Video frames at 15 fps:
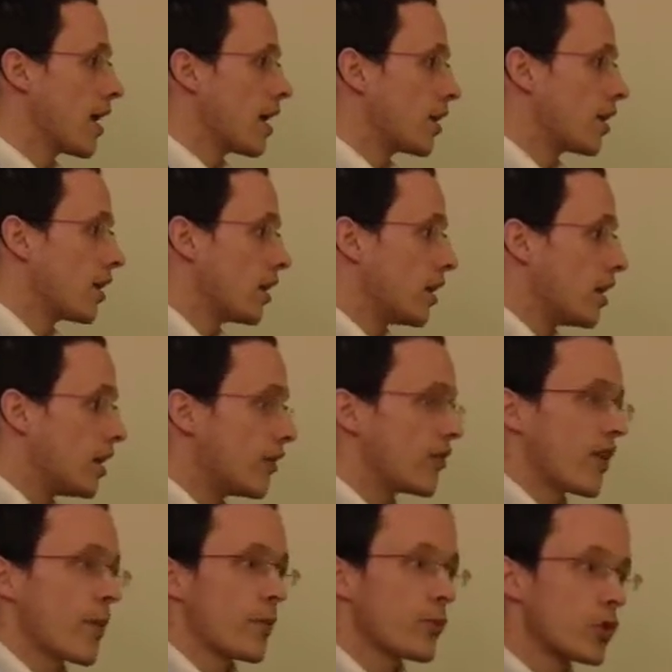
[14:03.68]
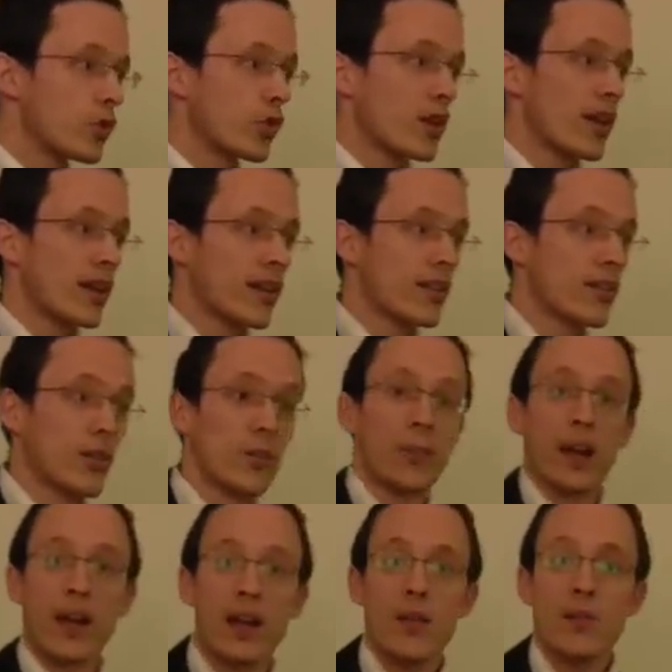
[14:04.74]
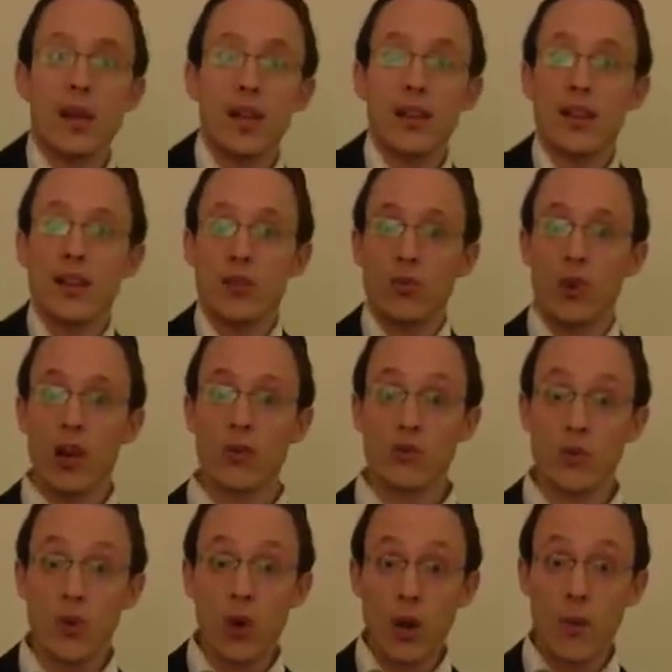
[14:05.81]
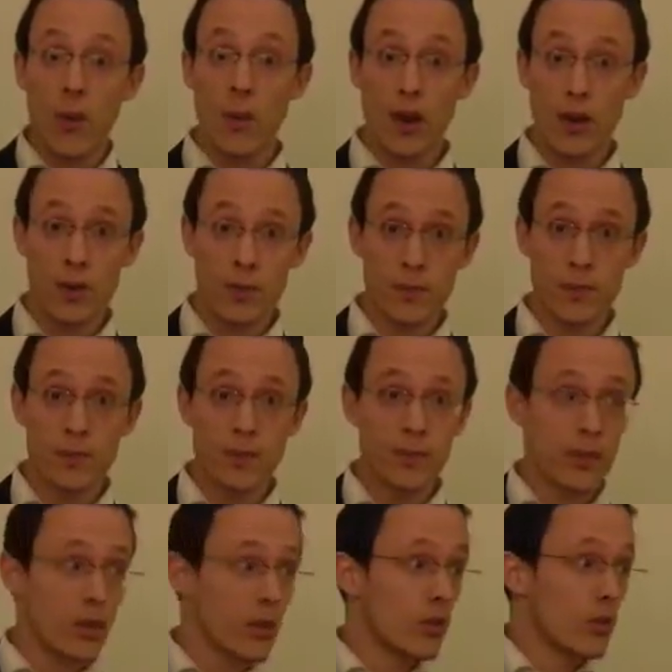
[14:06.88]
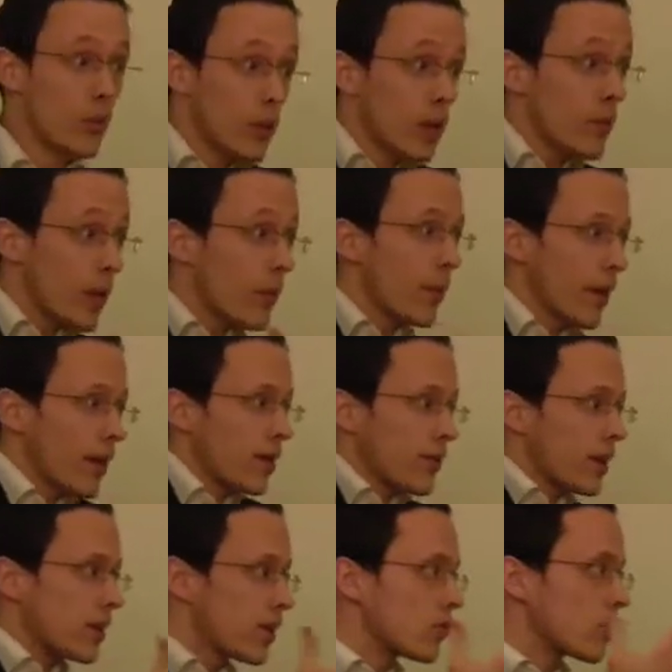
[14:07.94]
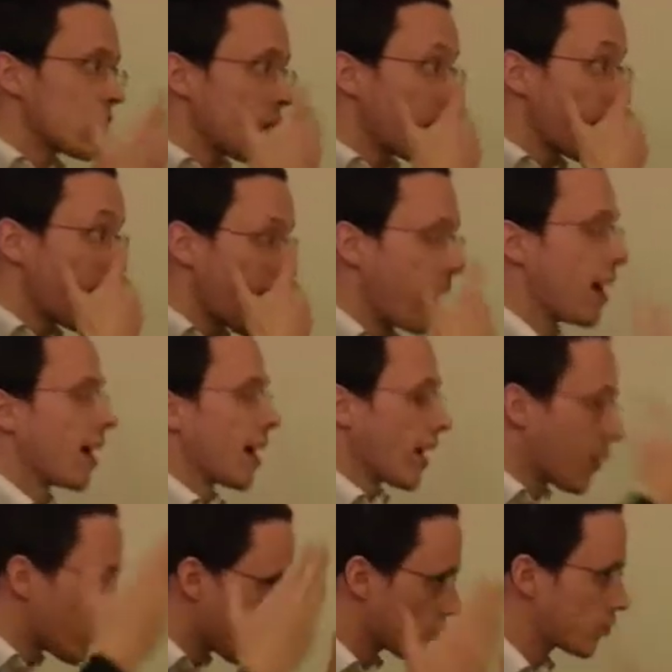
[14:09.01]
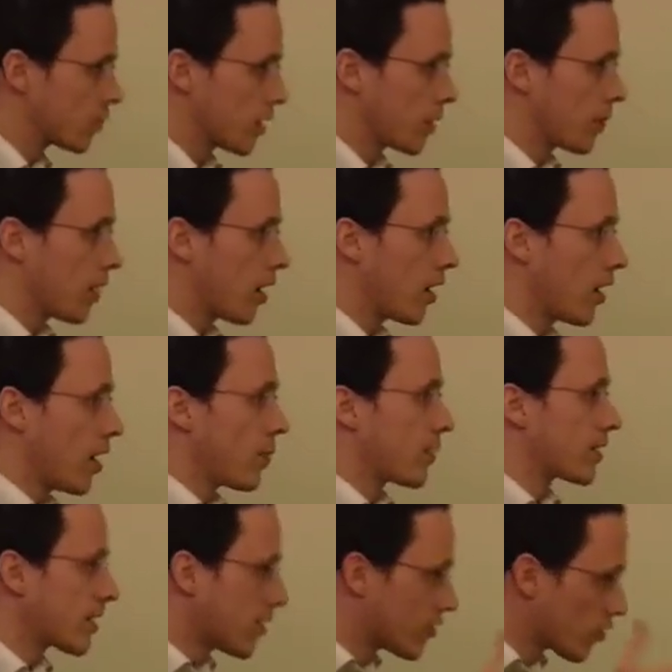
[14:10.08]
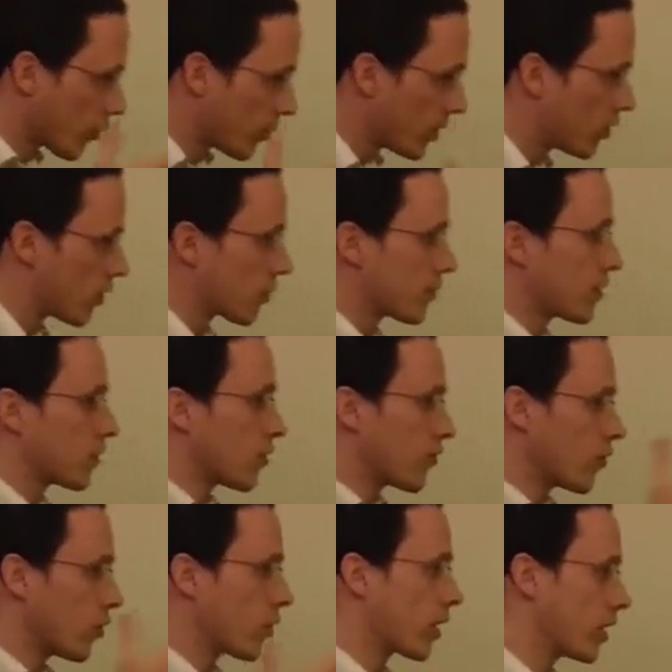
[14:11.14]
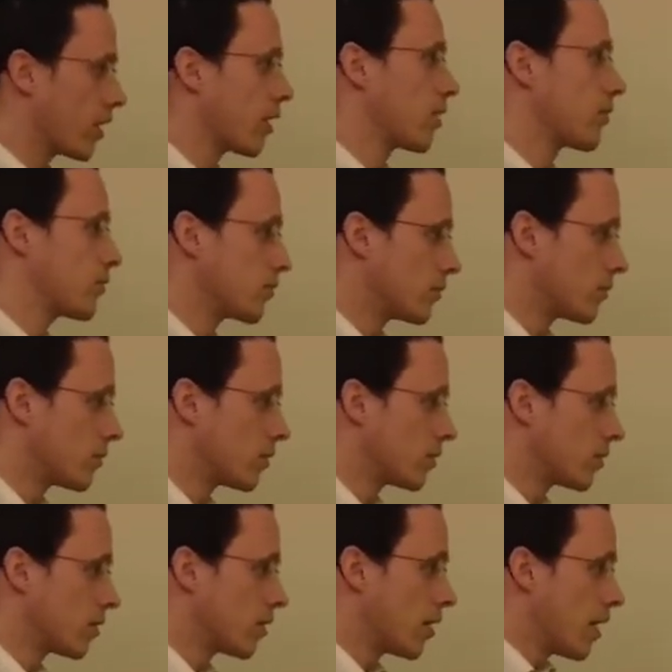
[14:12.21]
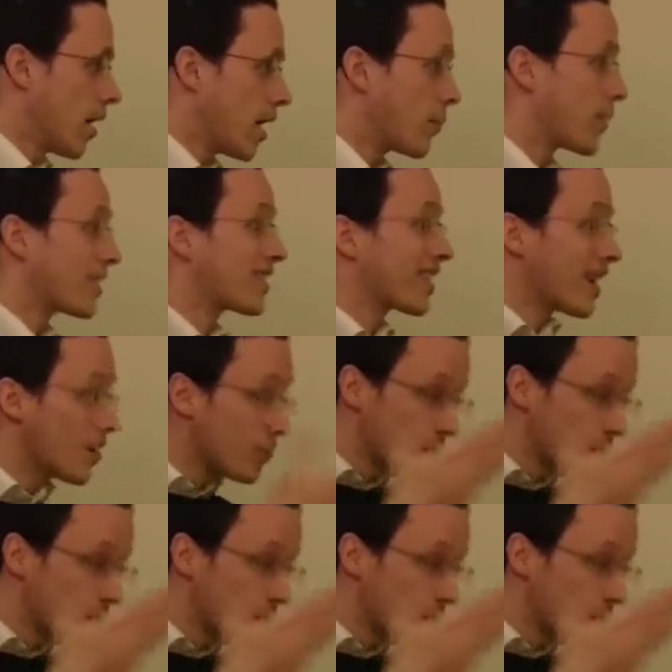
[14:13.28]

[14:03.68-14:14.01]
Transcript: Les femmes, par quel mérite elles ont, elles ont leur rôle là Demande la par quel mérite elles ont leur rôle Réponse de la gmara, hein. parce qu'elles emmènent leurs petits-enfants au Kheder. Et parce qu'elles